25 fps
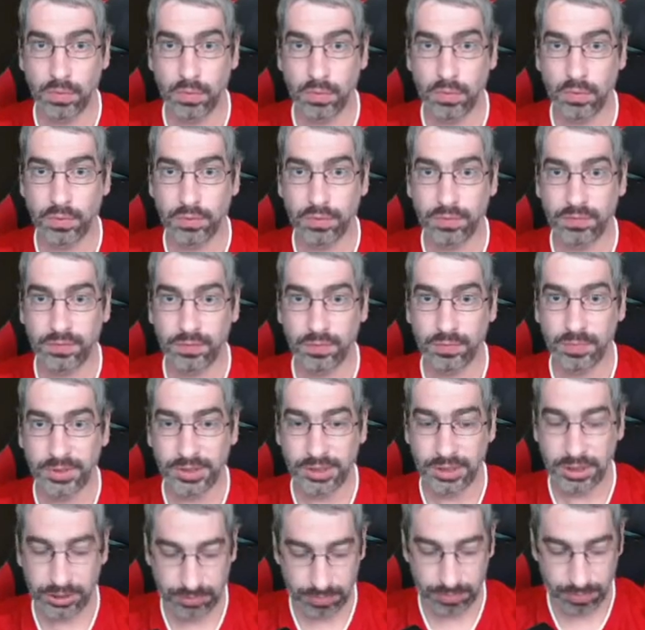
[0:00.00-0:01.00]
Und
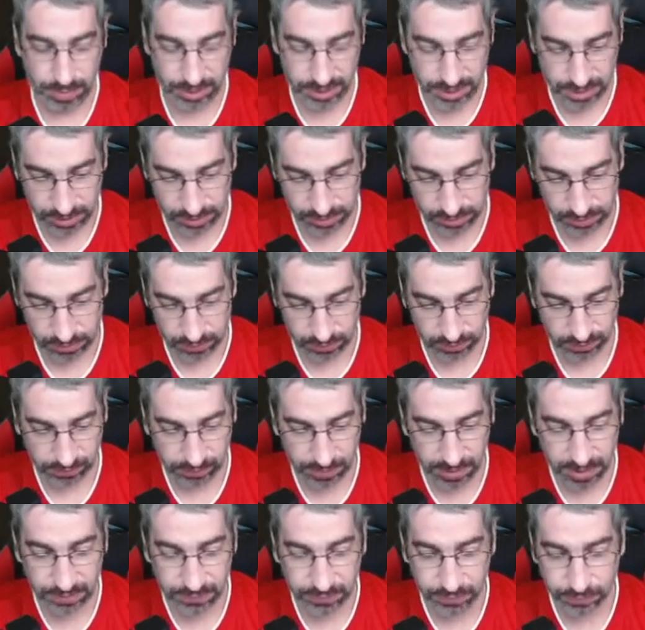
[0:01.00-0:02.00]
somit geht Bayern
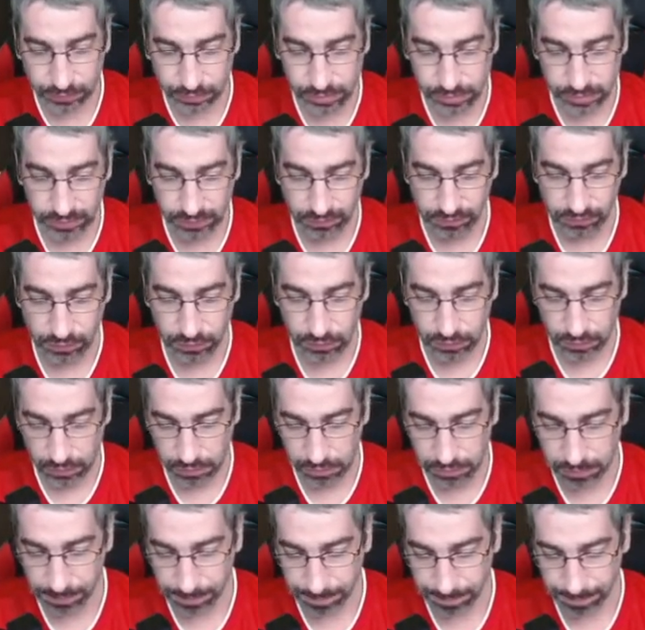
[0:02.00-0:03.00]
2 zu 0 in
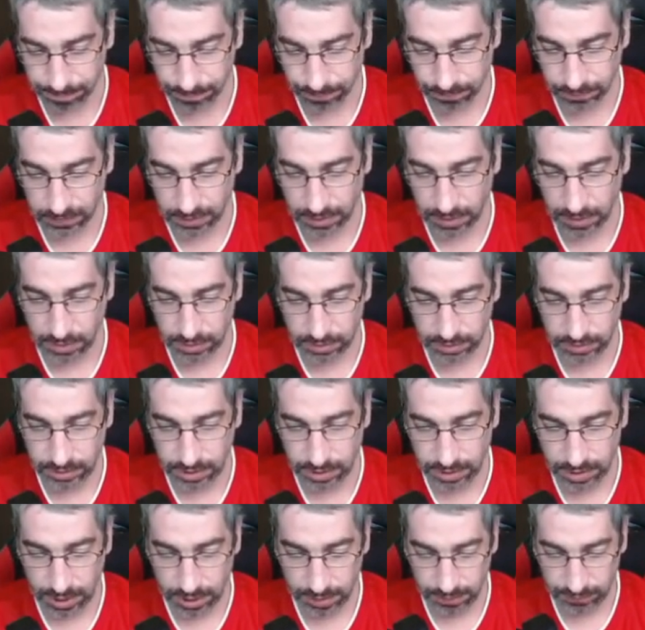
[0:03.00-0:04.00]
Führung.
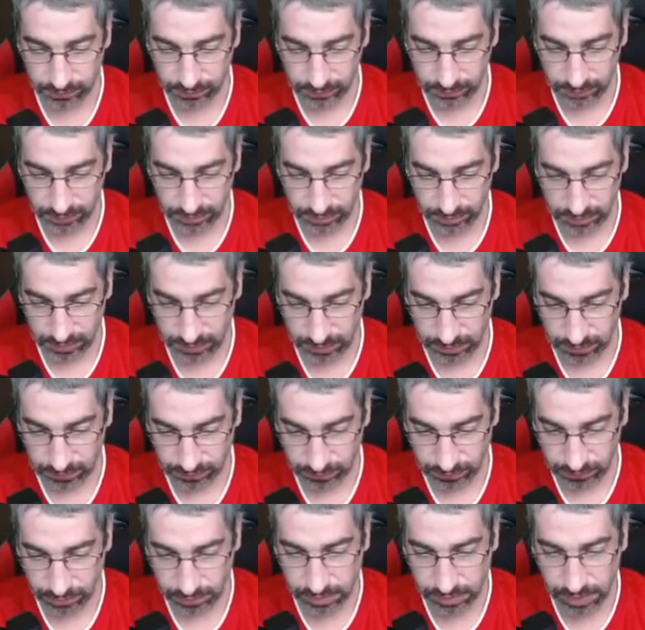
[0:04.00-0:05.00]
Dann haben wir hier
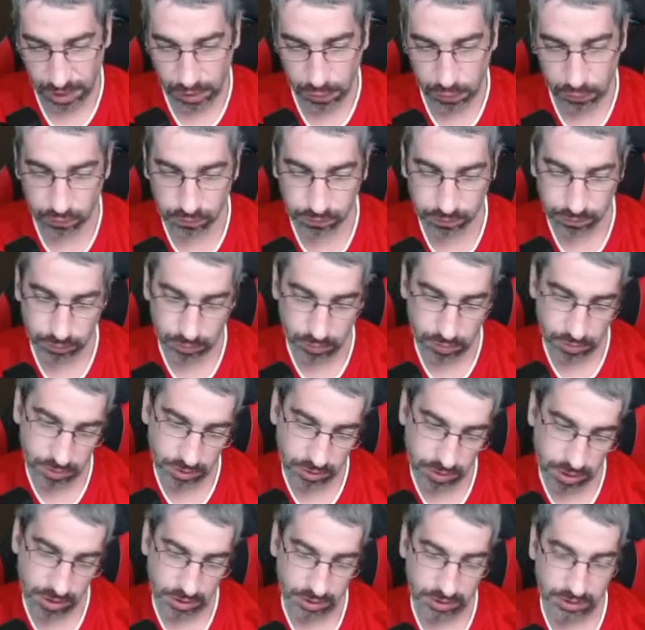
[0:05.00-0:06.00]
von Augsburg
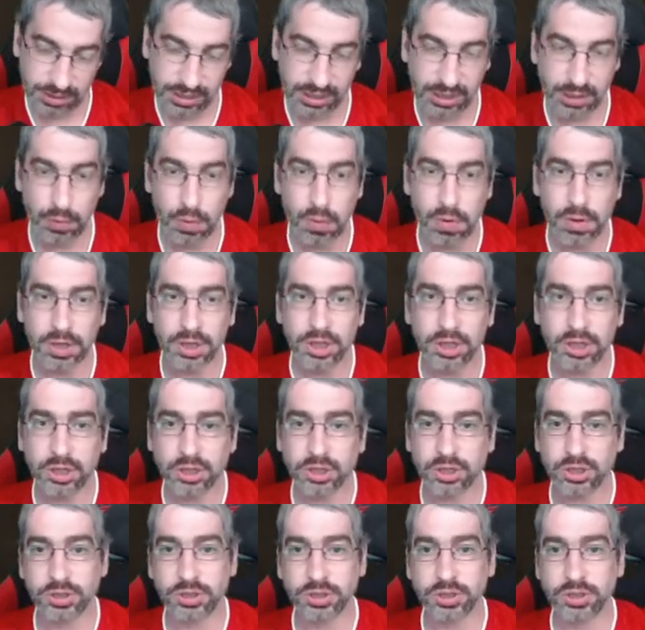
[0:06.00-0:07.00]

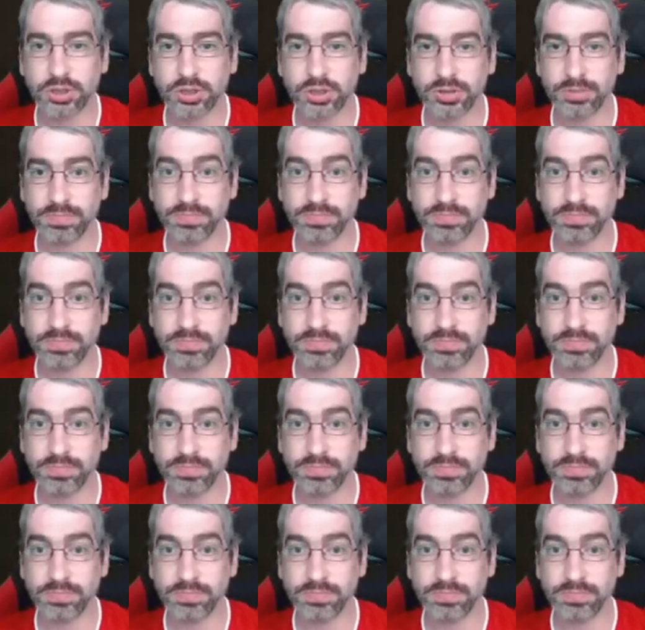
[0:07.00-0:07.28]
Gregoritsch.